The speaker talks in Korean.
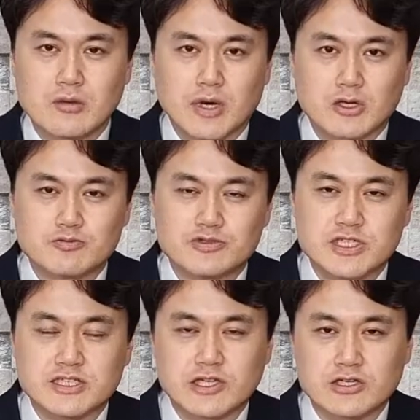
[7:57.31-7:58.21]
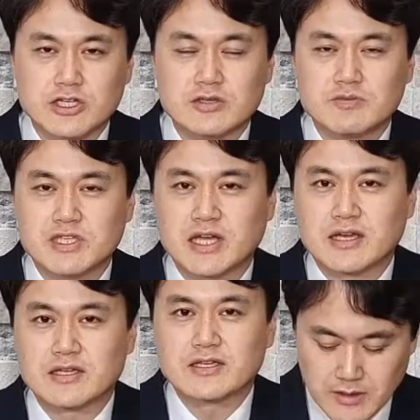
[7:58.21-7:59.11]
바로 부자 청년입니다.
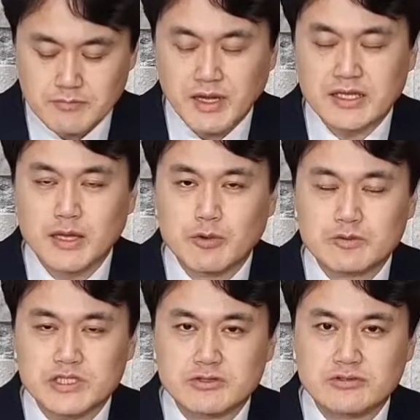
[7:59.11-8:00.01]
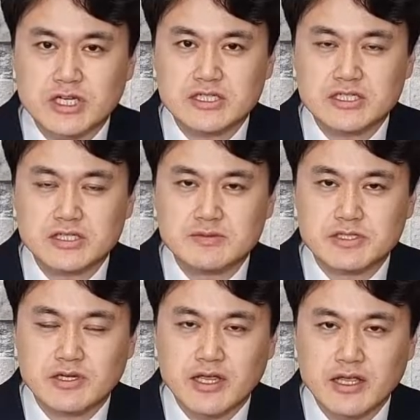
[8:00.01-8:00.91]
마태복음 19장
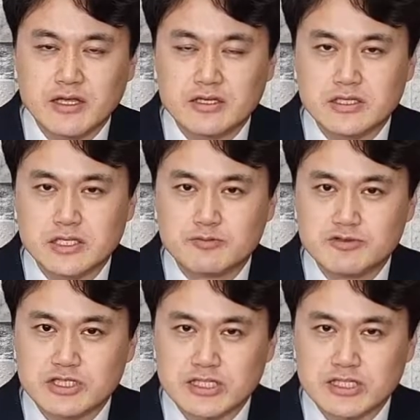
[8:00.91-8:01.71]
22절에 이 부자